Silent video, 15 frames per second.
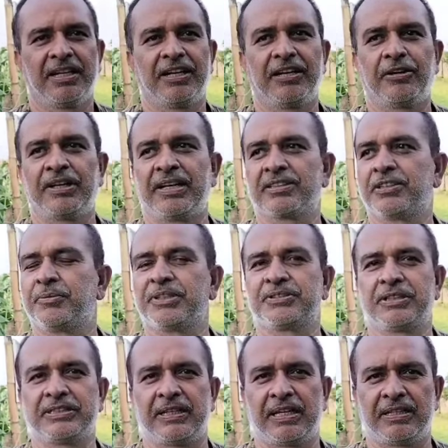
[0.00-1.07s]

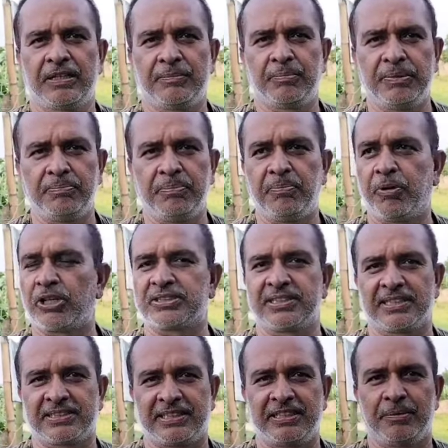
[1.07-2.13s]
বরযাত্রী হ্যাঁ, হ্যাঁ,
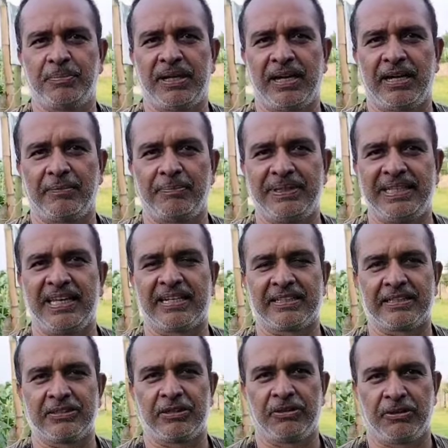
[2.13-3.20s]
বরযাত্রী
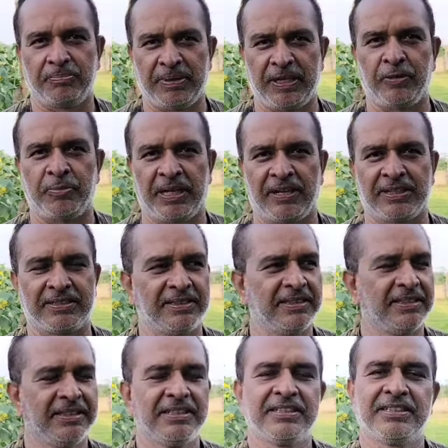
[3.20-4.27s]
বা বিয়ের যাত্রী
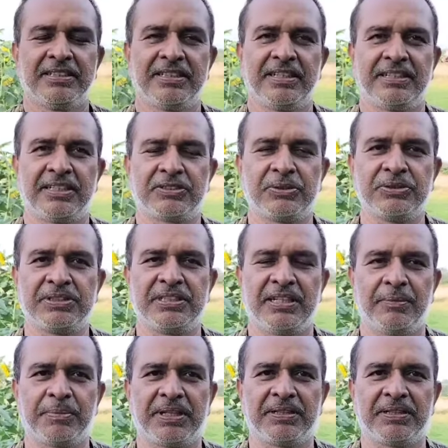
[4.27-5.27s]
হিসাবে অনেকটা